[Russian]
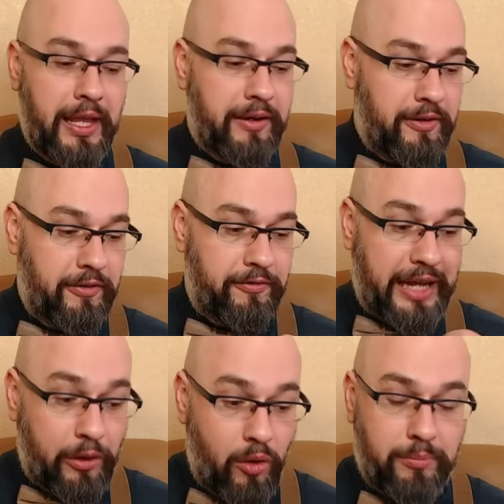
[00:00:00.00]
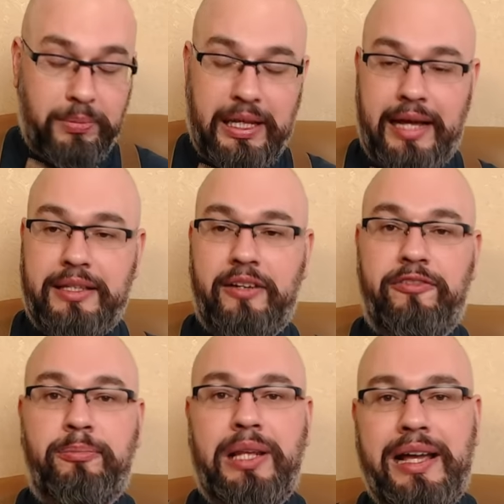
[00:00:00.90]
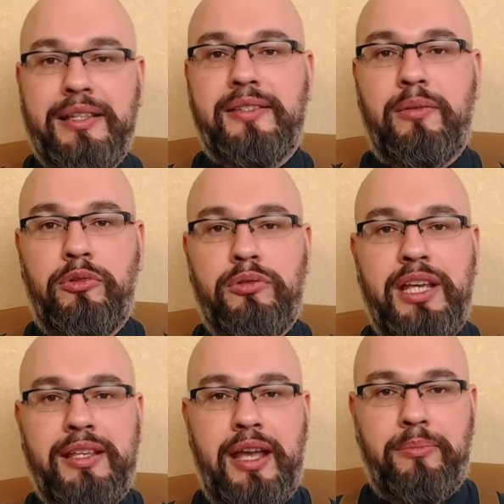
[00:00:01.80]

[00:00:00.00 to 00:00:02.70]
Э, в каком плане? В плане соблюдения